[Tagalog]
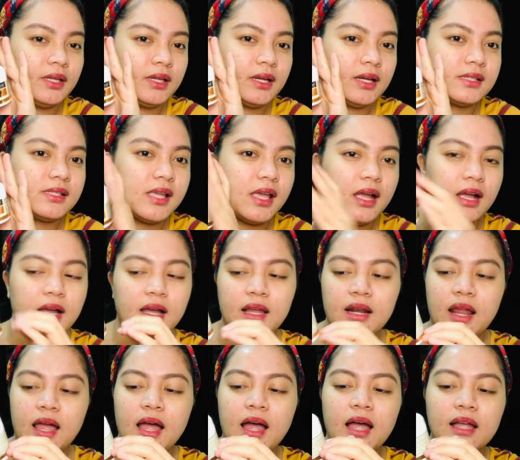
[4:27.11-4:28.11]
Kasi ang
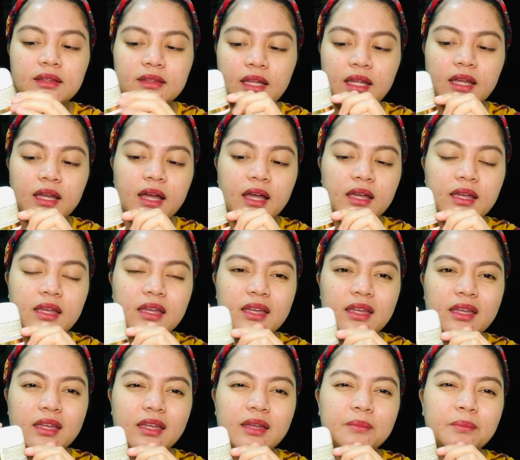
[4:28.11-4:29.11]
kalahate ay
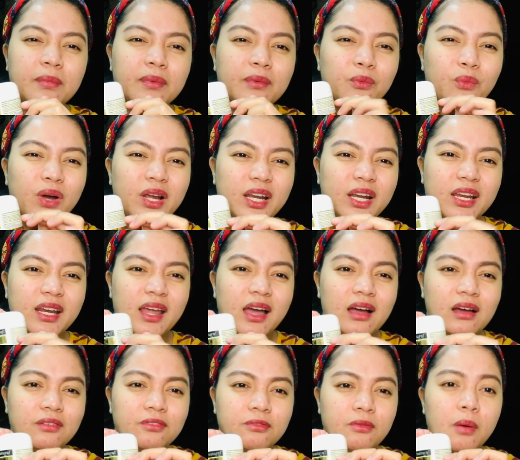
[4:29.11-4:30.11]
one and a
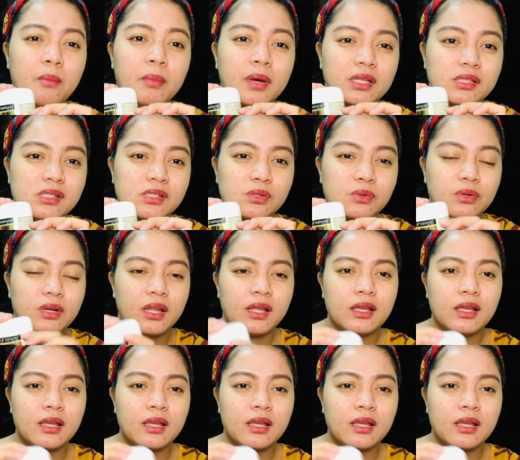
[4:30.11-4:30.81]
half months ko na.